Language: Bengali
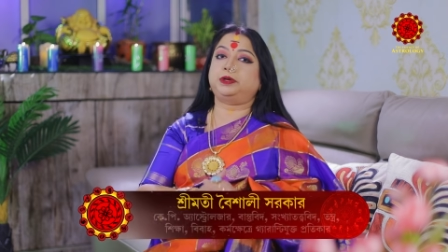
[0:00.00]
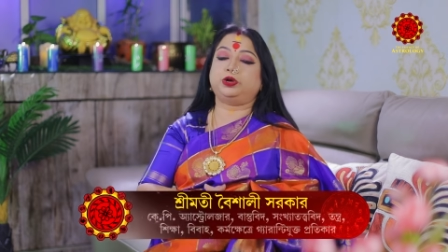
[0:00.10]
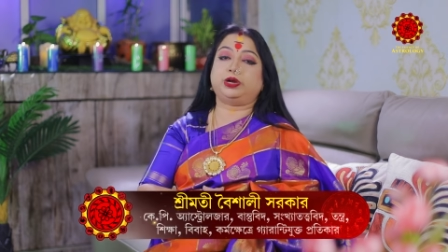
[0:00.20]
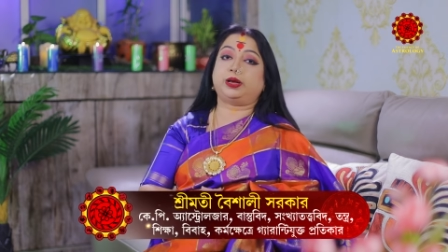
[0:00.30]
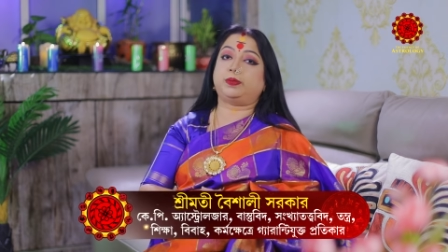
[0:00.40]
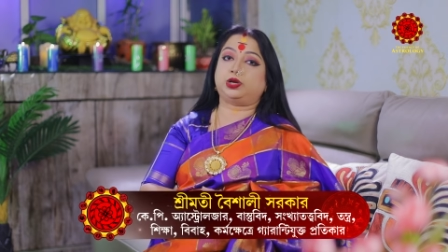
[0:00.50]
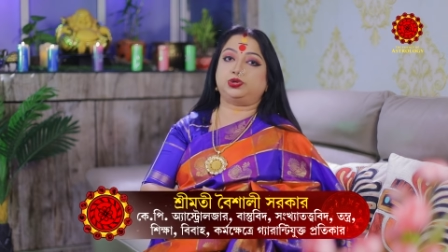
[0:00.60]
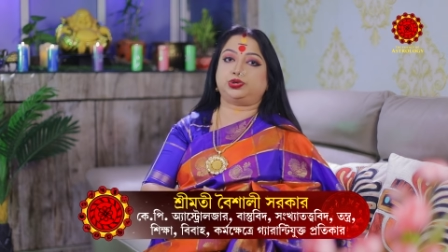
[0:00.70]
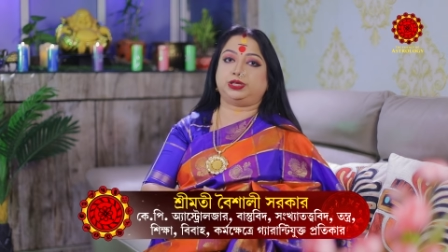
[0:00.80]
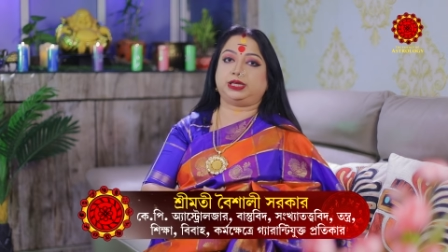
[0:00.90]
প্রিয় এরা মানুষ
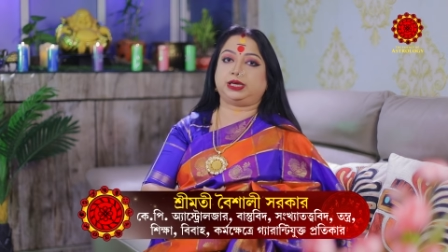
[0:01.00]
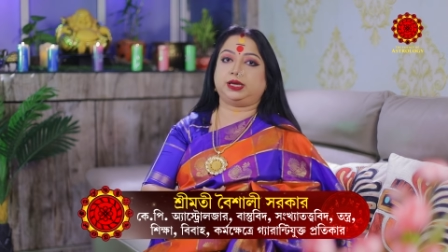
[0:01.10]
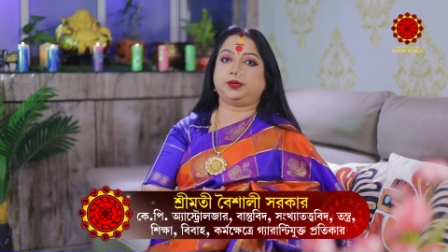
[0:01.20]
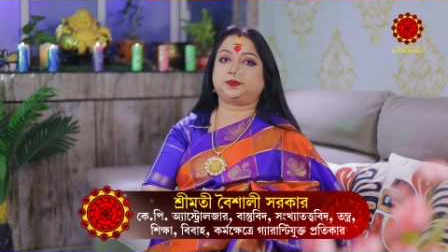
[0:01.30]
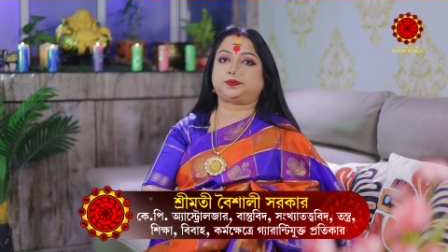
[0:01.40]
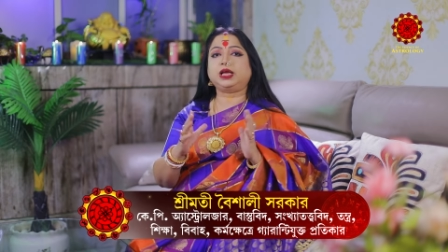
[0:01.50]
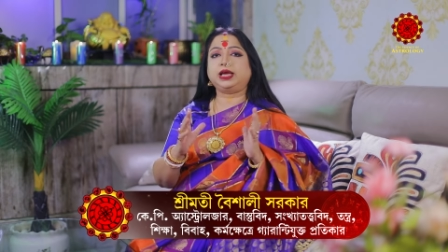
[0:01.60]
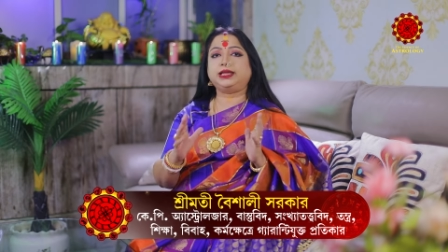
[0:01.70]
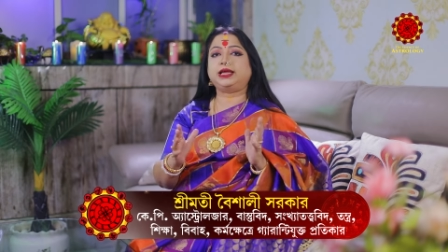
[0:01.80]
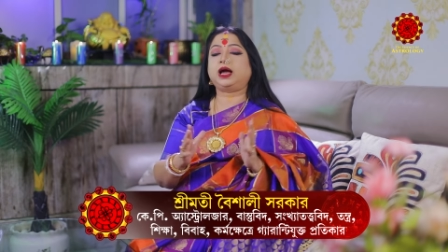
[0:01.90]
হয়ে থাকে
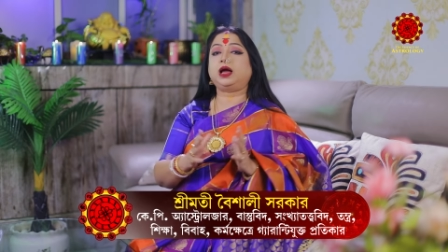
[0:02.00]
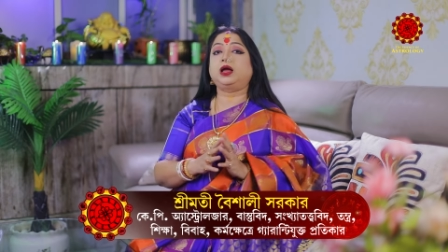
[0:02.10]
এরা